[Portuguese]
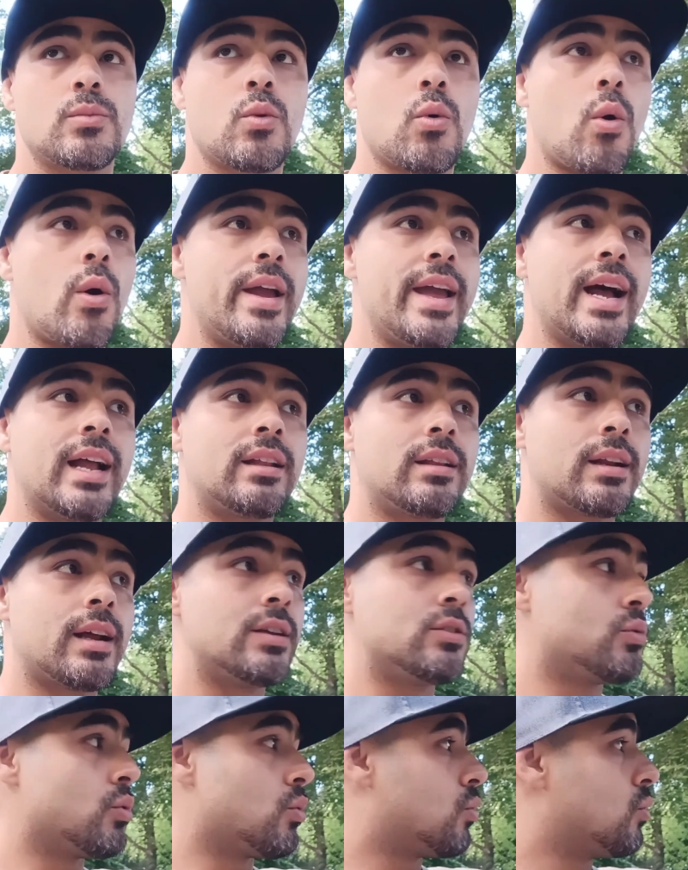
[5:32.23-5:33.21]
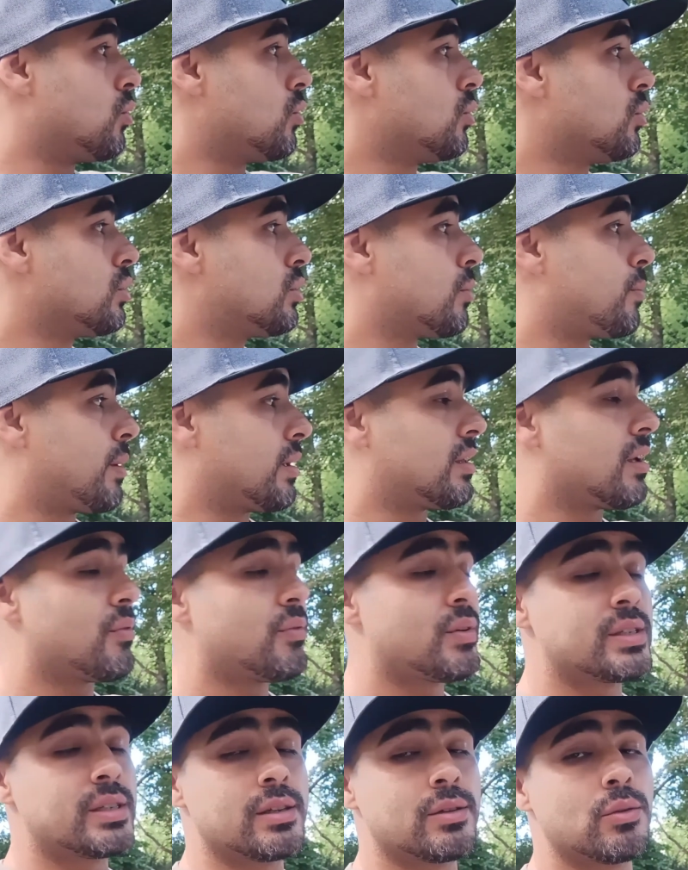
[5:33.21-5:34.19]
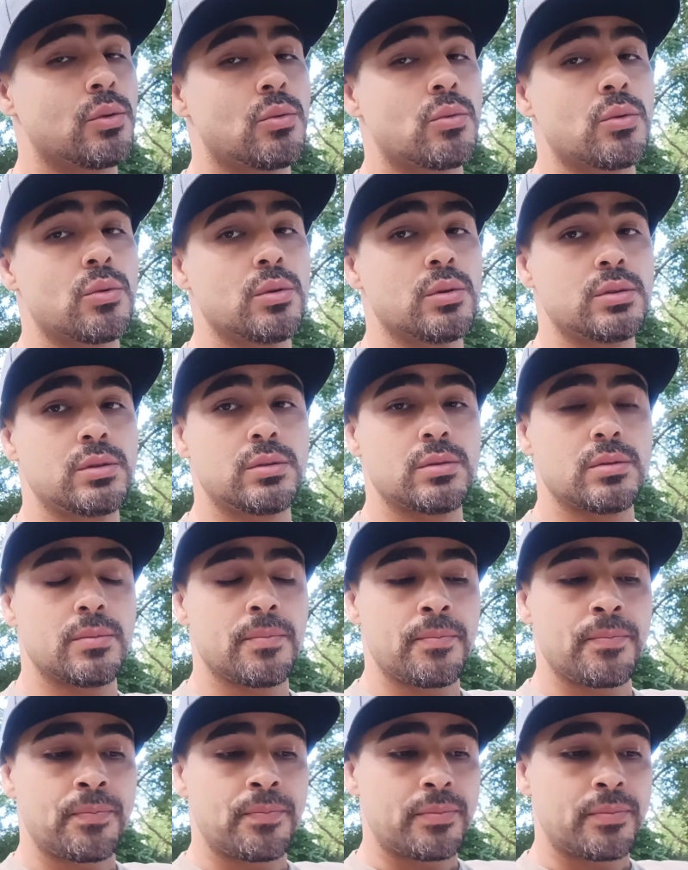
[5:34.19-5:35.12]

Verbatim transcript: correr atrás do curso para estar tá fazendo o curso,